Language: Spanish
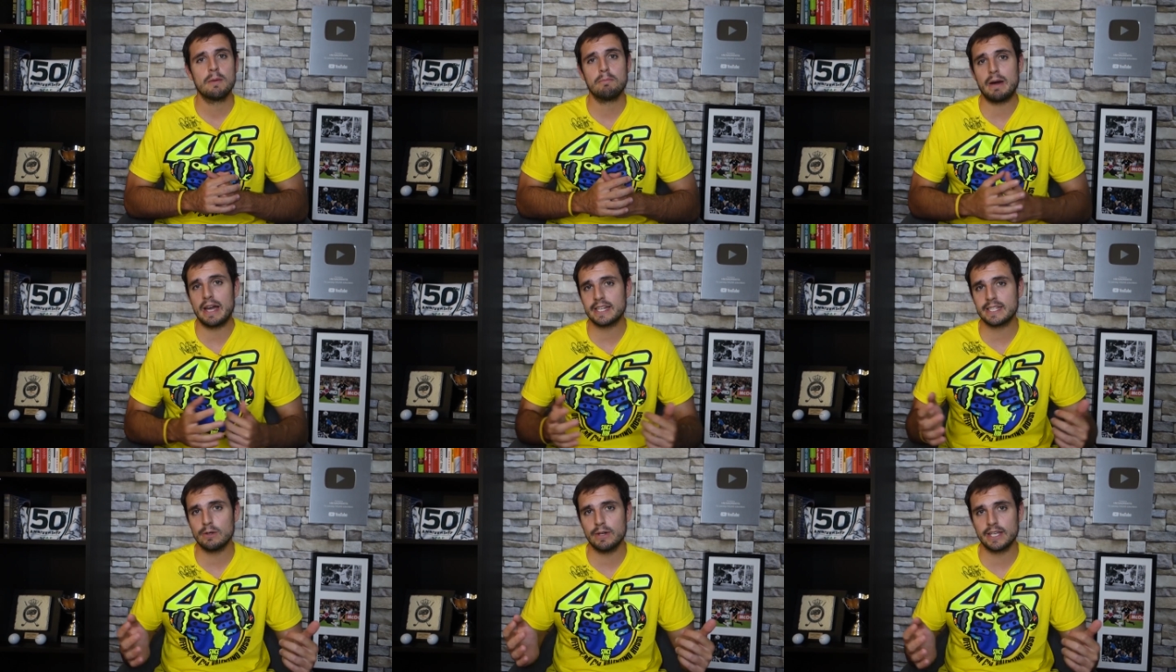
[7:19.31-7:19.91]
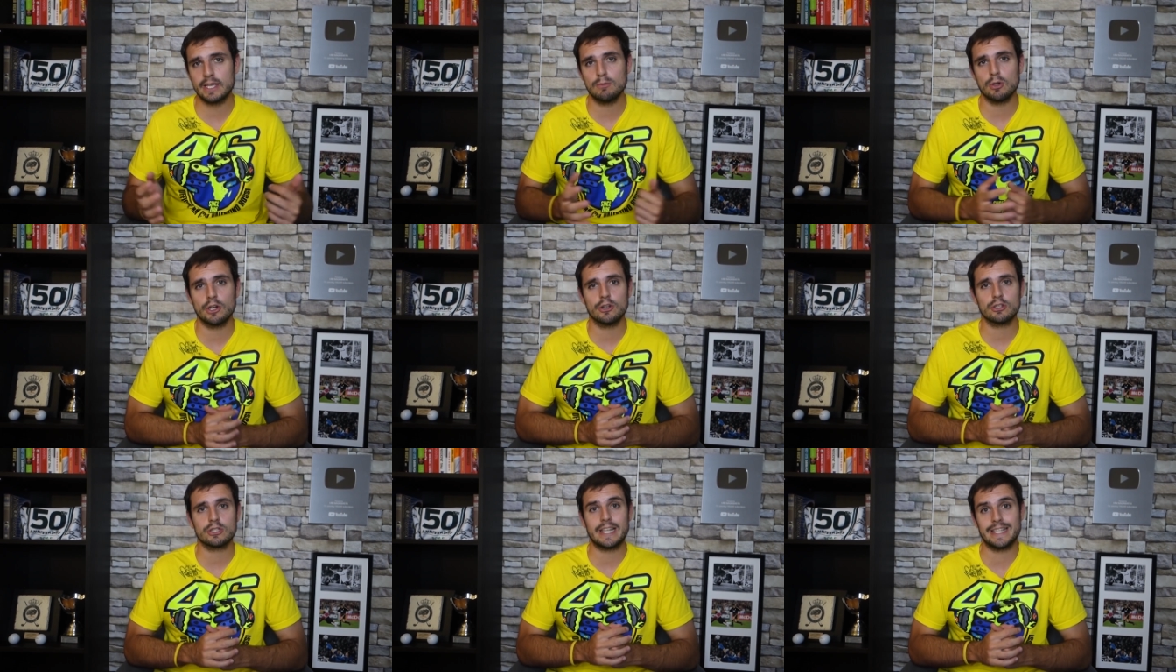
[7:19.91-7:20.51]
Va a irse a un equipo que
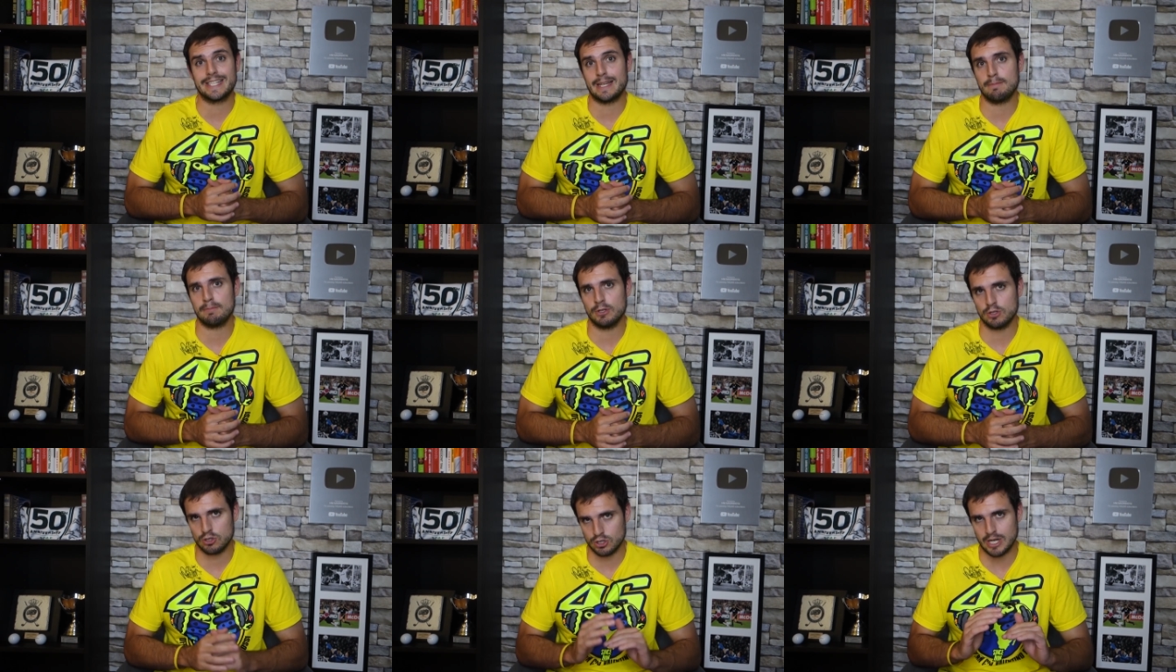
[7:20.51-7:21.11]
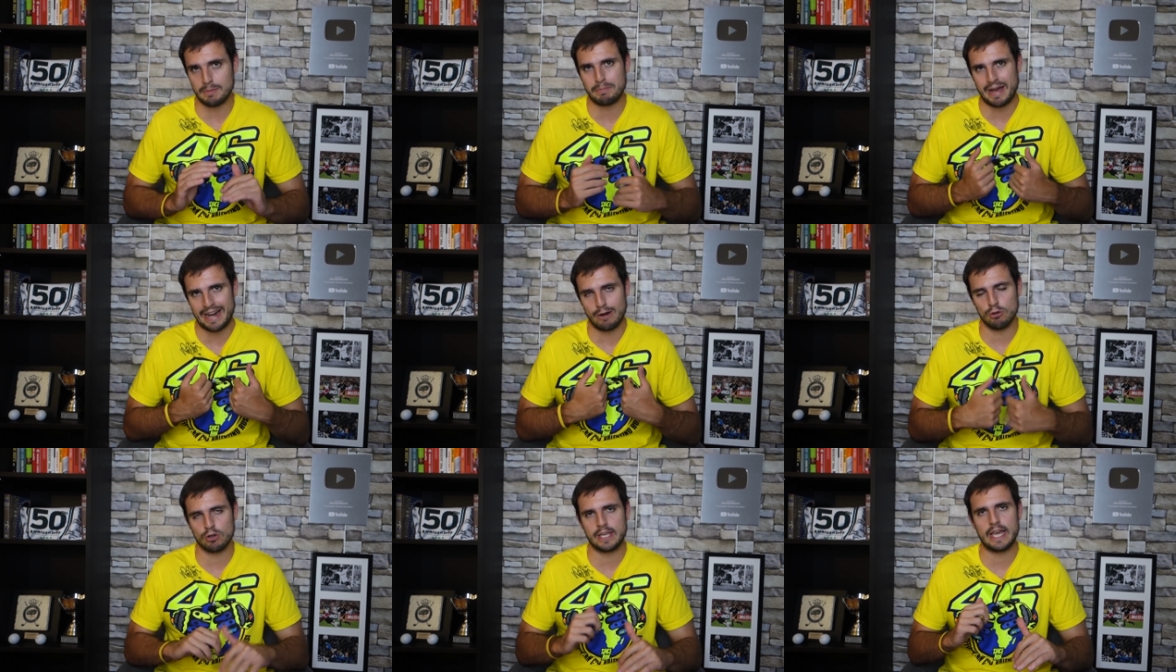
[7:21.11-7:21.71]
no está en Champions, o sea, para
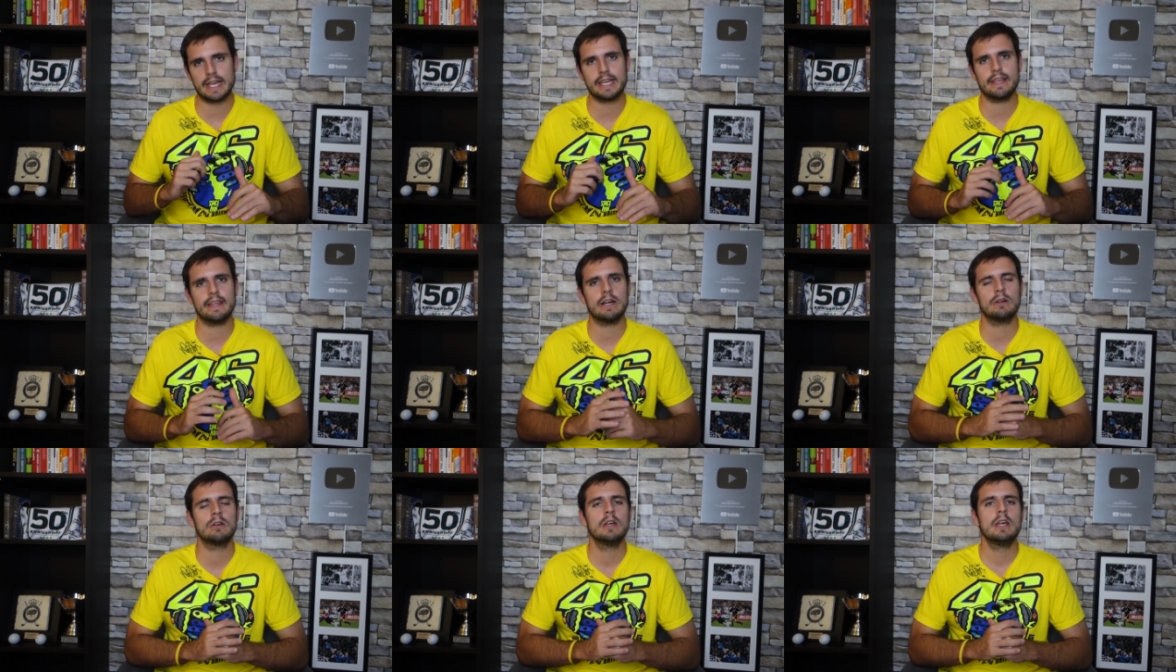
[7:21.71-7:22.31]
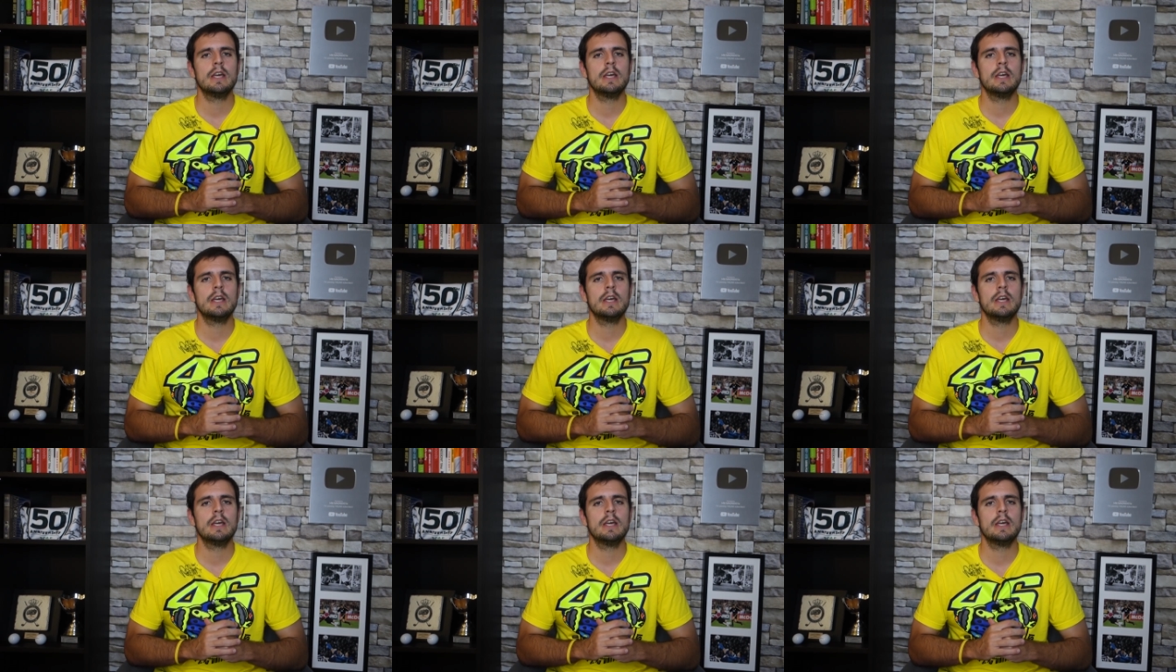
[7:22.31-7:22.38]
lo que ha quedado